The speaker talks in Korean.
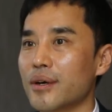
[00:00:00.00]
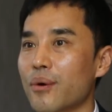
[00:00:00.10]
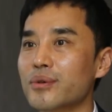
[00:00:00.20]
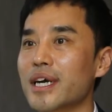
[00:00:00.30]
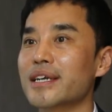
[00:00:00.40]

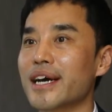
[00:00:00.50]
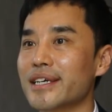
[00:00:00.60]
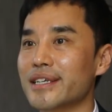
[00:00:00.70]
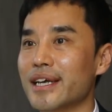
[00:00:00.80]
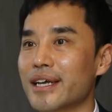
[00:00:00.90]
공장
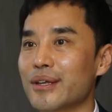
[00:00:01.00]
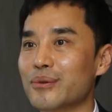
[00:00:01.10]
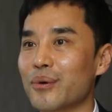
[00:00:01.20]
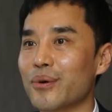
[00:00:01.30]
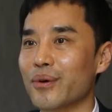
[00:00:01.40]

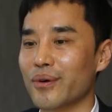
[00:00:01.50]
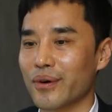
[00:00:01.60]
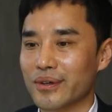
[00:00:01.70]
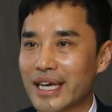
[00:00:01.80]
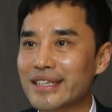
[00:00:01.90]
라인에 또
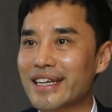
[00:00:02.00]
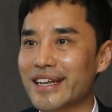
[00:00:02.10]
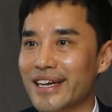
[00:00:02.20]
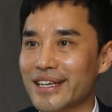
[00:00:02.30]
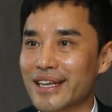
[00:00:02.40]
생산
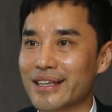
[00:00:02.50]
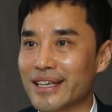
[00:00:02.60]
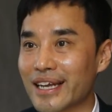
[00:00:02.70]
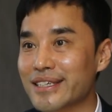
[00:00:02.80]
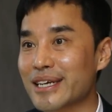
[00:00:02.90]
라인에
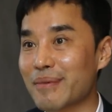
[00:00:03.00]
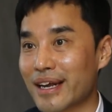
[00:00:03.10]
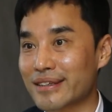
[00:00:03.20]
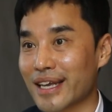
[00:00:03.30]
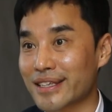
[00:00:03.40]
굉장히
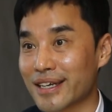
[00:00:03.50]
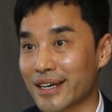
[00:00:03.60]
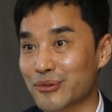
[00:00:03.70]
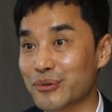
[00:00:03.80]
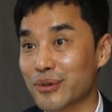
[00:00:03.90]
많은
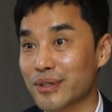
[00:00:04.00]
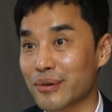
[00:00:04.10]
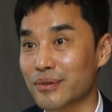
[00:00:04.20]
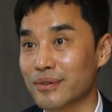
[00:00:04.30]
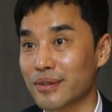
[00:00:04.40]
데이터가
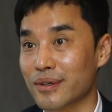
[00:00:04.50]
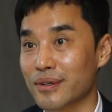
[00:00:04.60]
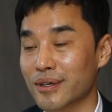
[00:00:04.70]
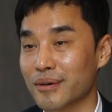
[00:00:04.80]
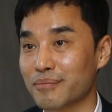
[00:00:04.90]
축적되고
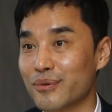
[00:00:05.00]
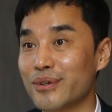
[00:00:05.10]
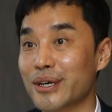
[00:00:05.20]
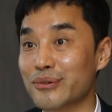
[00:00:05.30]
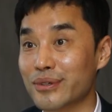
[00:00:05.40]
있어요.
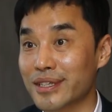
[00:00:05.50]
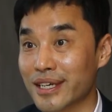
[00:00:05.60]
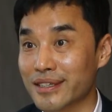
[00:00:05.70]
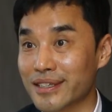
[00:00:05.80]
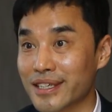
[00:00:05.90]

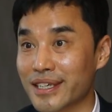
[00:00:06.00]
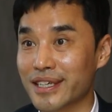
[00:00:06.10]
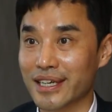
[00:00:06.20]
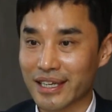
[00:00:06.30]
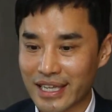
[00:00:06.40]
불량률이라든지
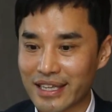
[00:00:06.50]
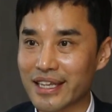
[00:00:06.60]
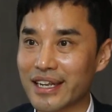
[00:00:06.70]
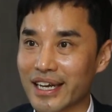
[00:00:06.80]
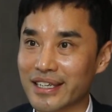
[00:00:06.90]
이게
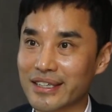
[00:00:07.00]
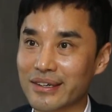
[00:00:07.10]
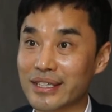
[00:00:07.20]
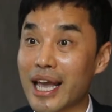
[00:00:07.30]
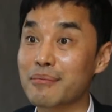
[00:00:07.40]
생산
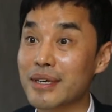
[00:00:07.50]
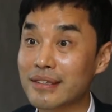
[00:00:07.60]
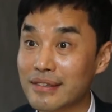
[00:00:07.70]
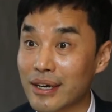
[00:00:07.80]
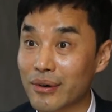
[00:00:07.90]
라인에서 이제
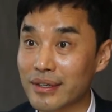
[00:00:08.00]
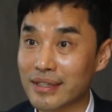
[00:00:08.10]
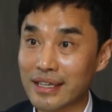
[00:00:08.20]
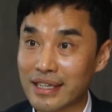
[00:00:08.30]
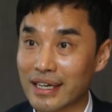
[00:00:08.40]
MES라고 하는
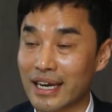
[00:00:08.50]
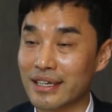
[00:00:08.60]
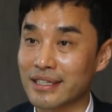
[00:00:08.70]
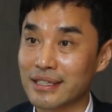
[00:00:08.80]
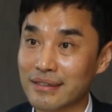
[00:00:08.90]
생산
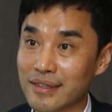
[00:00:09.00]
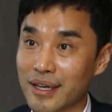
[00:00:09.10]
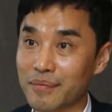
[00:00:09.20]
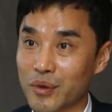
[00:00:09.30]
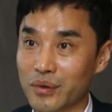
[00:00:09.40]
관리
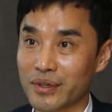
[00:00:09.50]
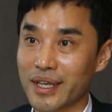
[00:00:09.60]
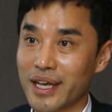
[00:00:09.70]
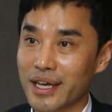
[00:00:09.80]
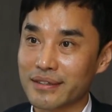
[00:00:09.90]
시스템,
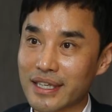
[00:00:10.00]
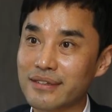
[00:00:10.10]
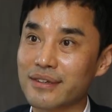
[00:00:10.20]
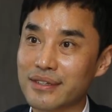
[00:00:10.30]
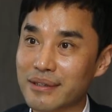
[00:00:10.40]
또는
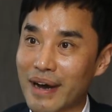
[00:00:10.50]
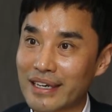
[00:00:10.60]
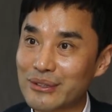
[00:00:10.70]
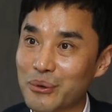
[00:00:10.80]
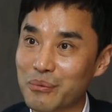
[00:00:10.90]
센서들이
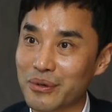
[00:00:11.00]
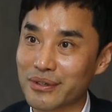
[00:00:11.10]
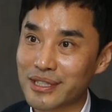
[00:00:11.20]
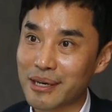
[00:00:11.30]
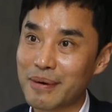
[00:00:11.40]
많은
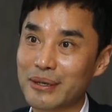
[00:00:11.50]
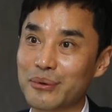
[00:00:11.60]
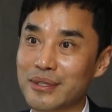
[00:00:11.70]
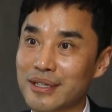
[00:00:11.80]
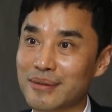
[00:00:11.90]
정보를
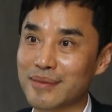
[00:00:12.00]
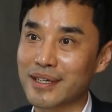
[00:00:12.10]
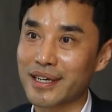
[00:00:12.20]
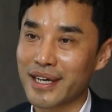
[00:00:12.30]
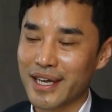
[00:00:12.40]
취합하고 있지
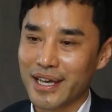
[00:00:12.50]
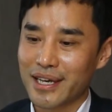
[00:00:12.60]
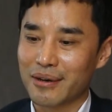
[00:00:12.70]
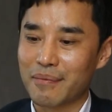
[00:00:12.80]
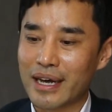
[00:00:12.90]
않습니까?
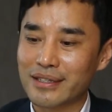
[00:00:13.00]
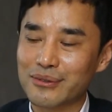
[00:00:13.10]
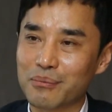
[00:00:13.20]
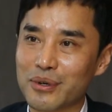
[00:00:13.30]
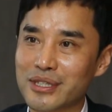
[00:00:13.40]
많은
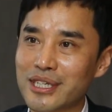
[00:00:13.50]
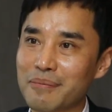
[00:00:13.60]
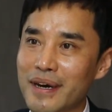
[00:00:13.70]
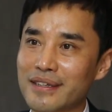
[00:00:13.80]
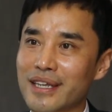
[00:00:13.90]
정보를
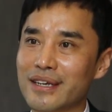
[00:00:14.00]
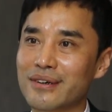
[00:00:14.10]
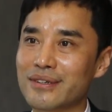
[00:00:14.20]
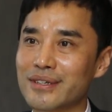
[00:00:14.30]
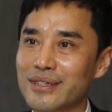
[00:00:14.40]
취합하는데,
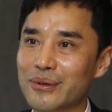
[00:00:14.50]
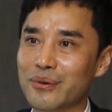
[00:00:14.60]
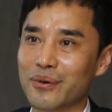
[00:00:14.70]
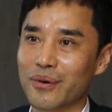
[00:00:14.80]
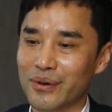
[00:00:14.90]
이거를
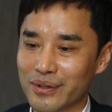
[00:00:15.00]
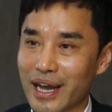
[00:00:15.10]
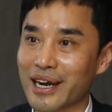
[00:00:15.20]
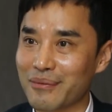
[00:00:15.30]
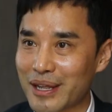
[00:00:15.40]
실제로
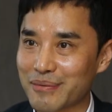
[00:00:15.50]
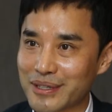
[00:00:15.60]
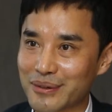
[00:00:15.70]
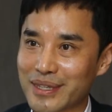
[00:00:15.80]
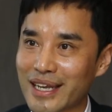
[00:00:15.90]
아까
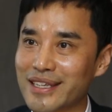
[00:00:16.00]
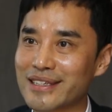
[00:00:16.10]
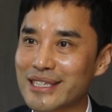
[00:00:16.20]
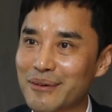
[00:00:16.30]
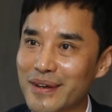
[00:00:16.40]
말씀하신 거,
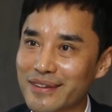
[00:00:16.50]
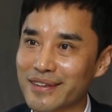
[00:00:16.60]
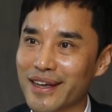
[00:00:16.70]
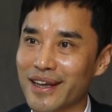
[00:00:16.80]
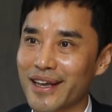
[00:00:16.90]
데이터는
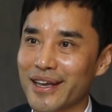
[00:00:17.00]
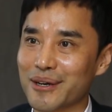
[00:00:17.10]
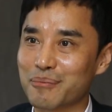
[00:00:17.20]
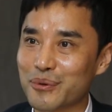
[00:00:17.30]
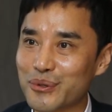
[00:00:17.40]
취합했는데
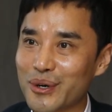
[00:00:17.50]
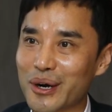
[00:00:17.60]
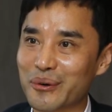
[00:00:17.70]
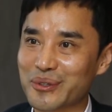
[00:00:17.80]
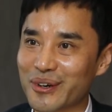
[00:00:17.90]

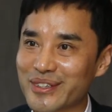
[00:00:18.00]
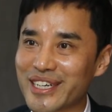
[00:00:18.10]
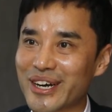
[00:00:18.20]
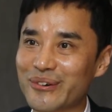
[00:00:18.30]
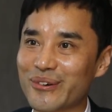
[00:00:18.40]
분류하고
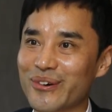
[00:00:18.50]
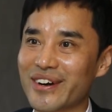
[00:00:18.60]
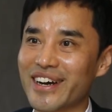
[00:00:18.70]
정제하고